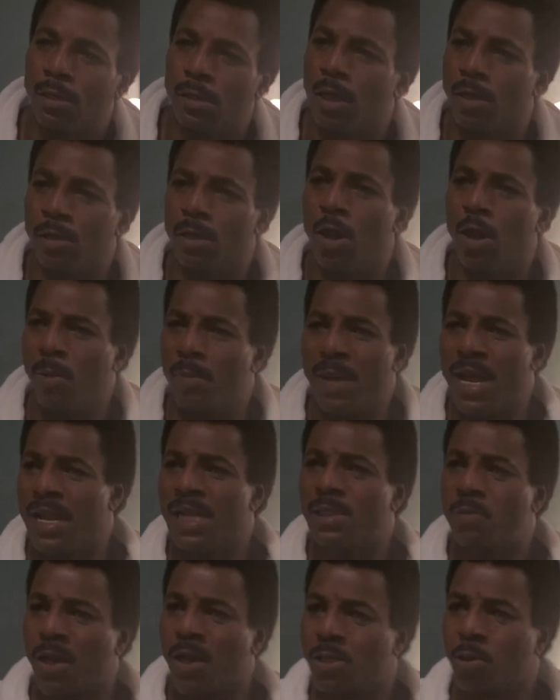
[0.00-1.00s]
não, não, não,
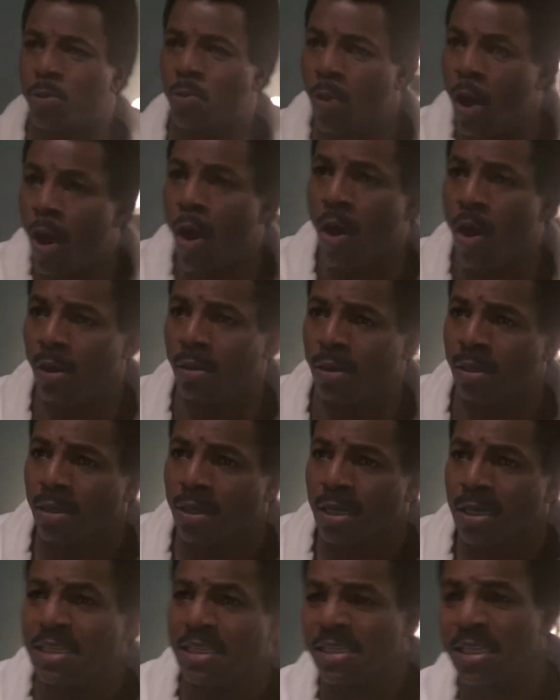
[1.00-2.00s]
não. É aí que está
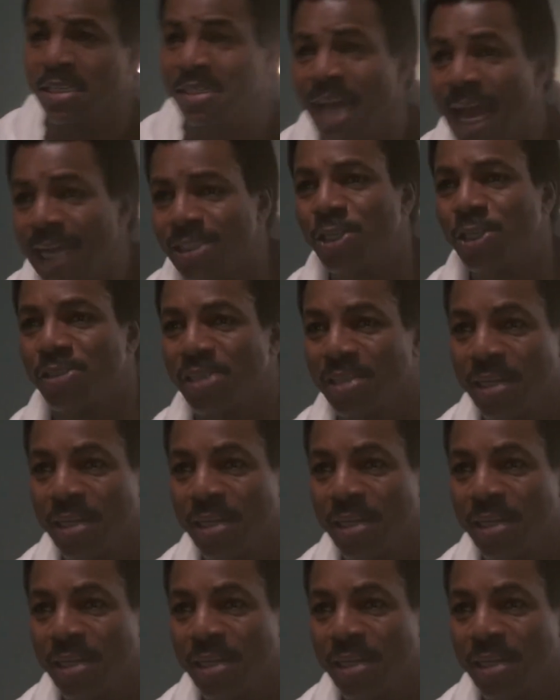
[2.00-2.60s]
errado. Isso não